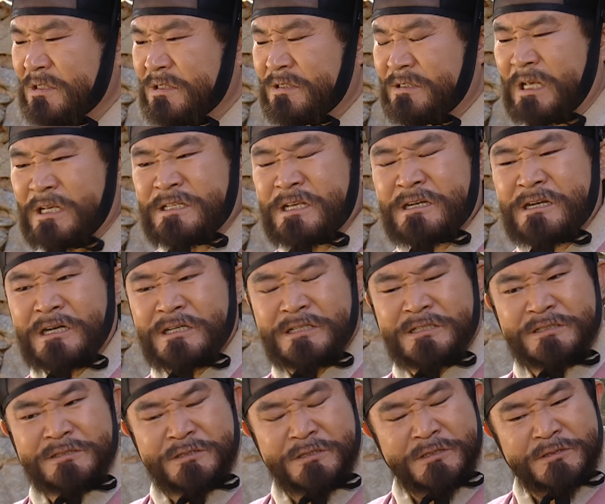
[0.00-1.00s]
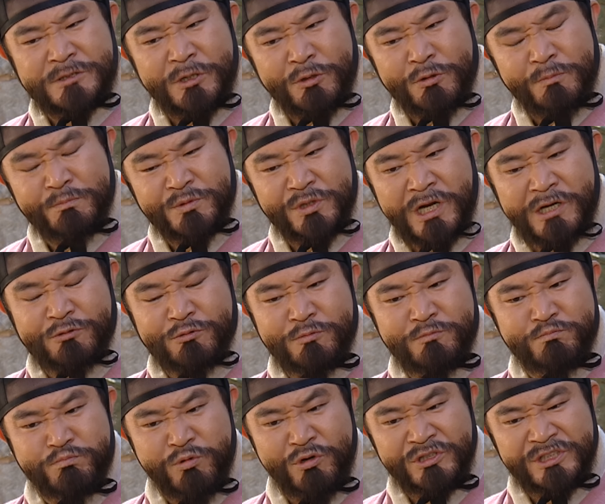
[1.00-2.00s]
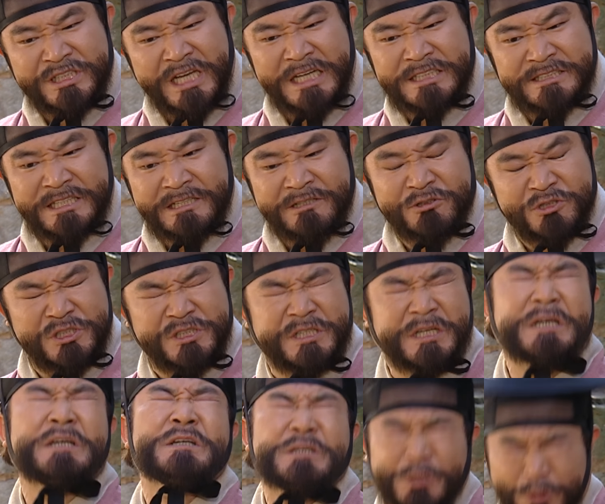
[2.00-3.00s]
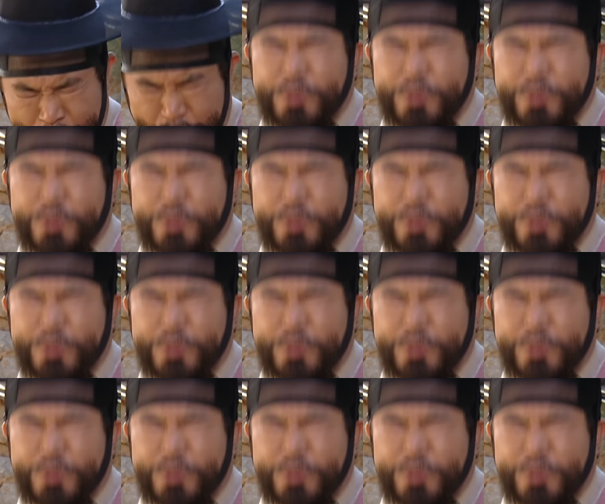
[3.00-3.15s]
내 생각에는 저 저놈들하고 뭔 장사로 쉽게 그